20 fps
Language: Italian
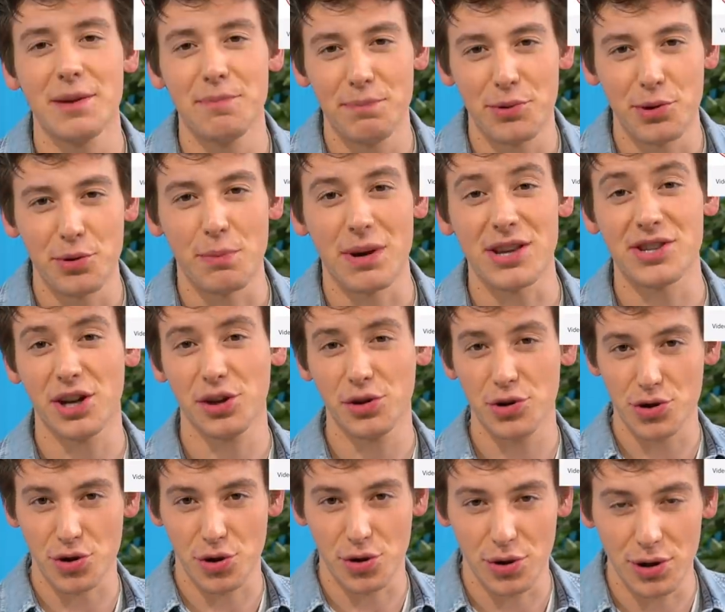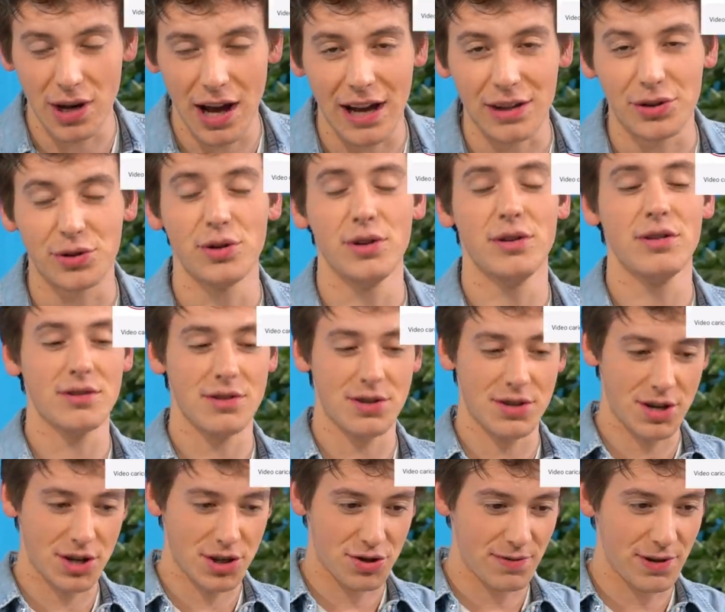In più, mangiando cioccolato
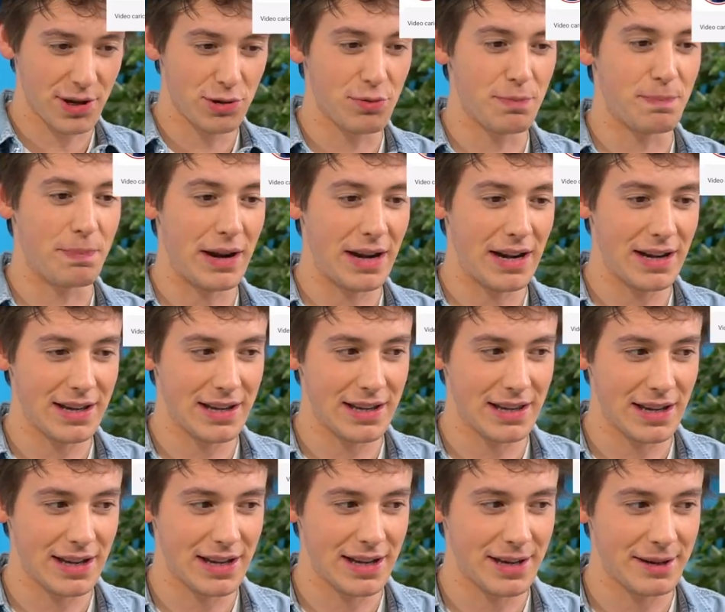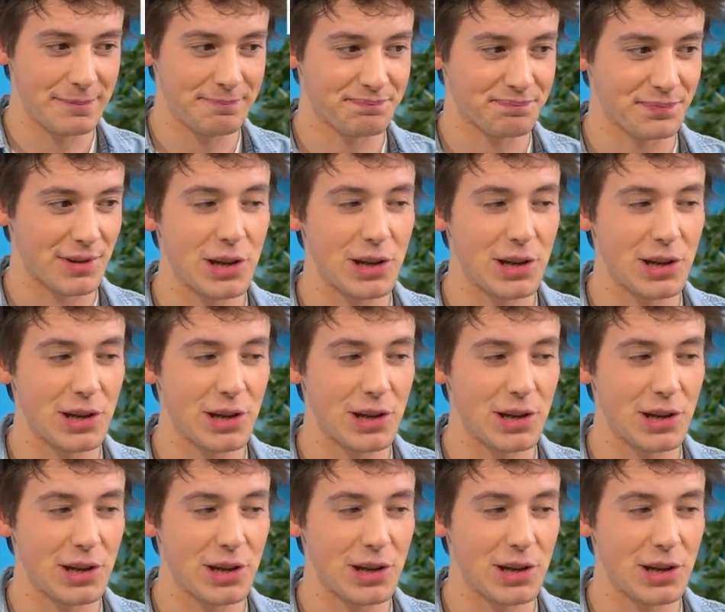si sviluppa ehm,